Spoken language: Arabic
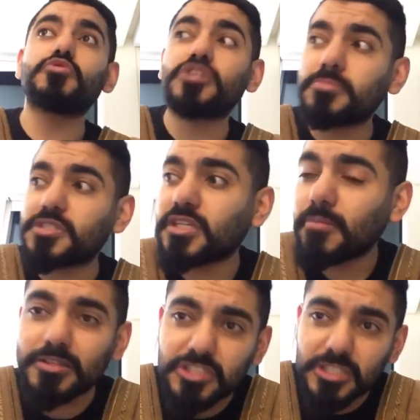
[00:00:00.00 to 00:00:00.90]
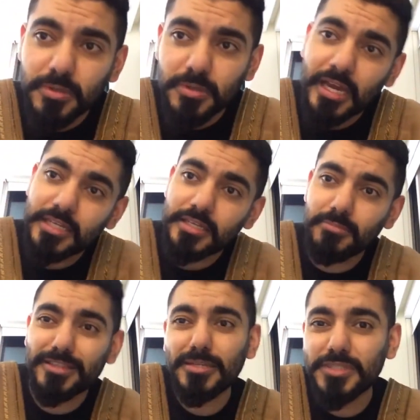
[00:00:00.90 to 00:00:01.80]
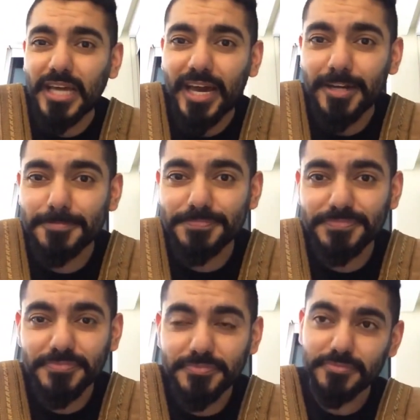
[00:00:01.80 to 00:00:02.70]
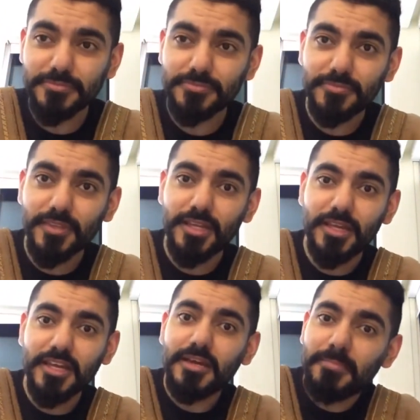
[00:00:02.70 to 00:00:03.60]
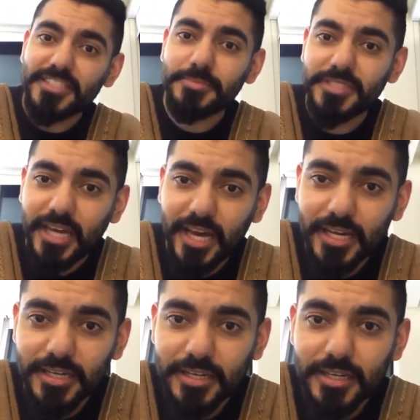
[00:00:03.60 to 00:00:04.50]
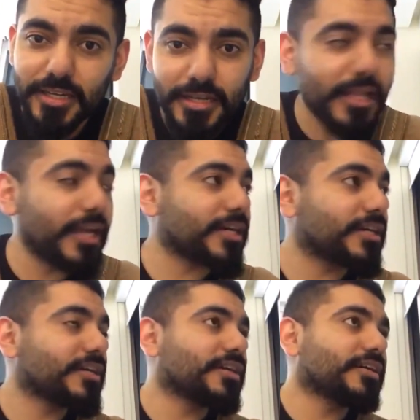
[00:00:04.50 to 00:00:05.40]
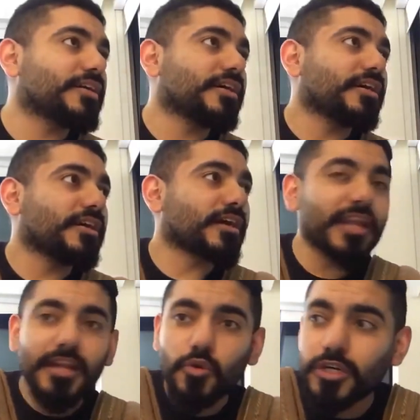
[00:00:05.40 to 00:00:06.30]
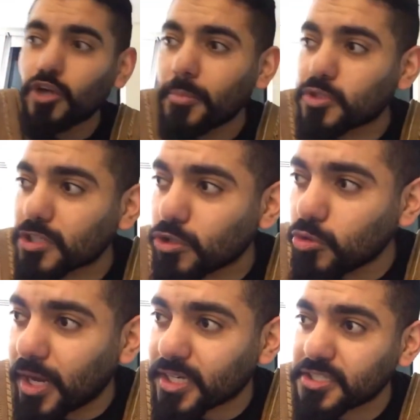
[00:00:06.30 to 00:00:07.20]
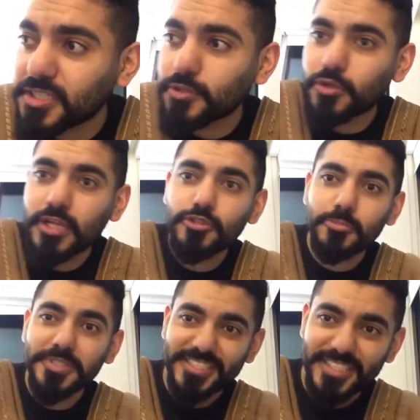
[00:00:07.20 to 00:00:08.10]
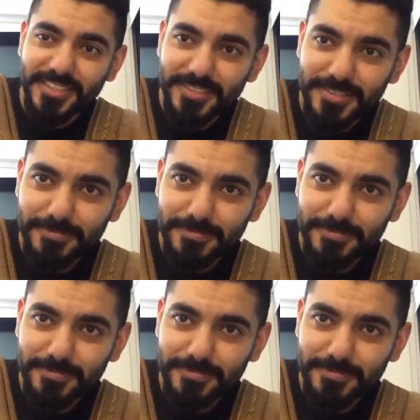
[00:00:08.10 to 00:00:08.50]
انه شمس ما تجيب يعني ما تجيب سياحه ما تجيب سياحه لذلك قرروا انهم يتواصلون مع كريستيانو رونالدو وميسي